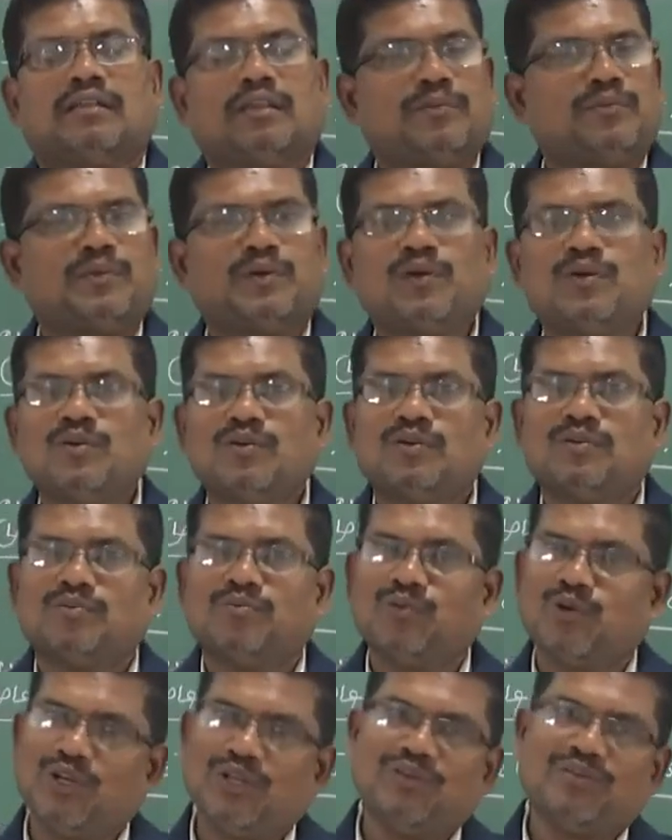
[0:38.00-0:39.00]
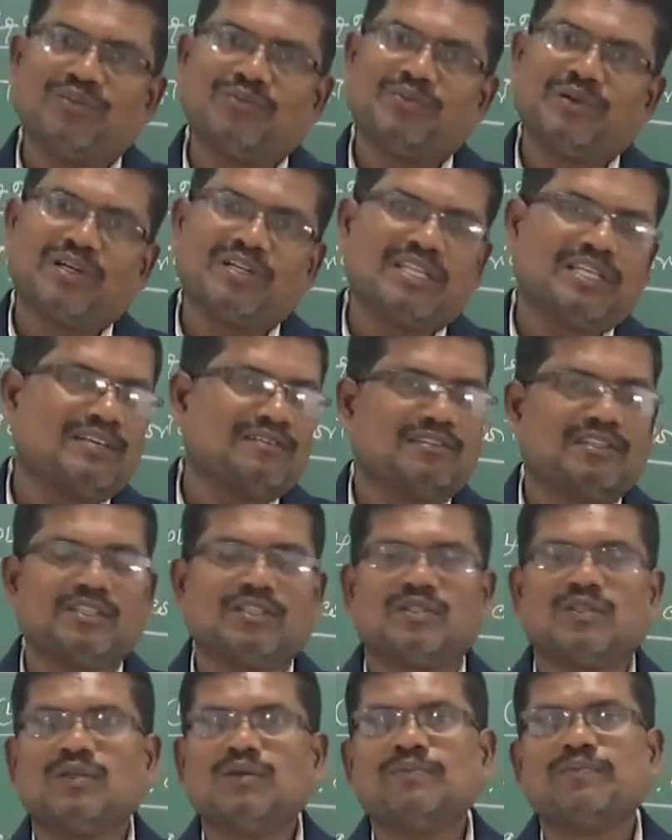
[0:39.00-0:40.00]
இப்போது முடிவு பகுதிக்கு
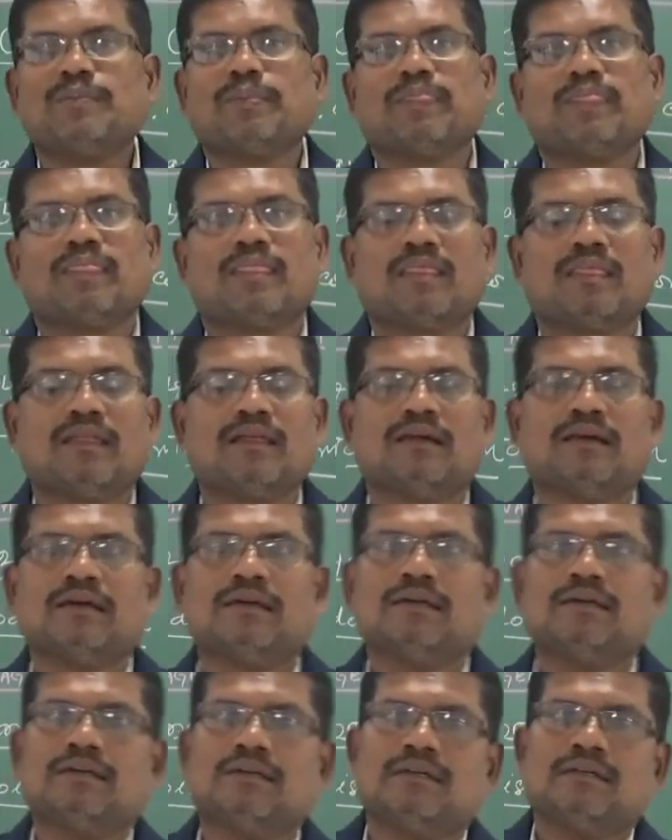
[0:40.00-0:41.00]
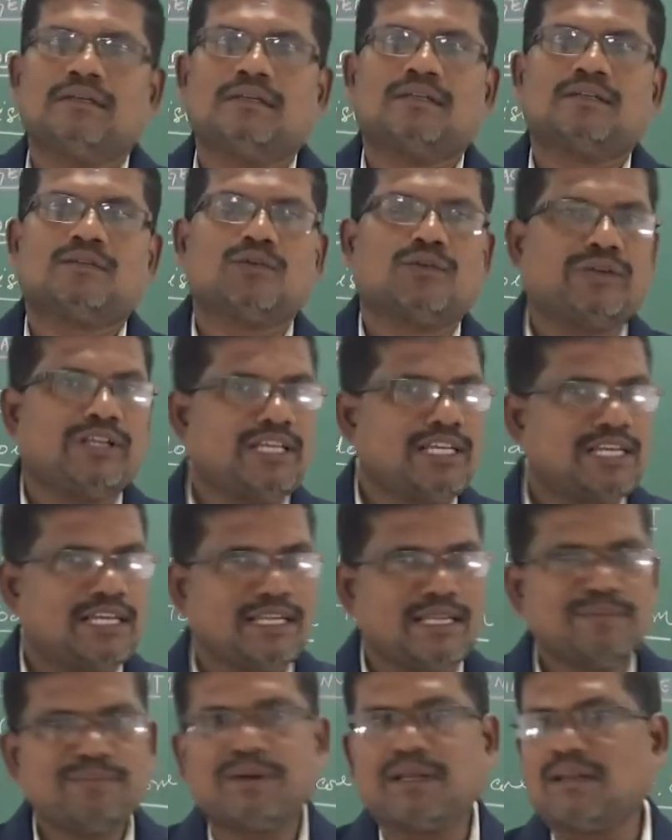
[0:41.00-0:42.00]
வந்துட்டோம் ஸோ நீங்கள்
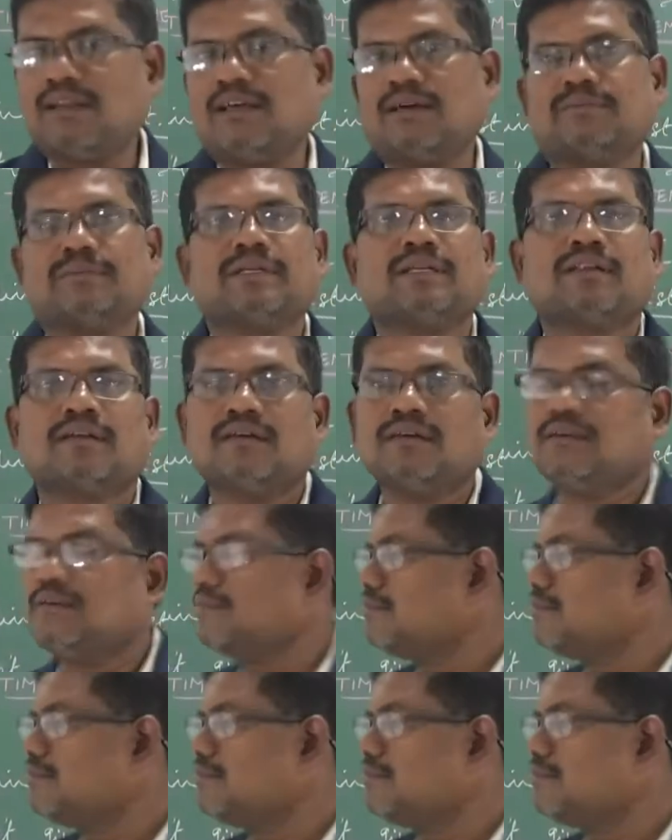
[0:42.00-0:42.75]
என்ன பண்ணலாம் அப்படின்னா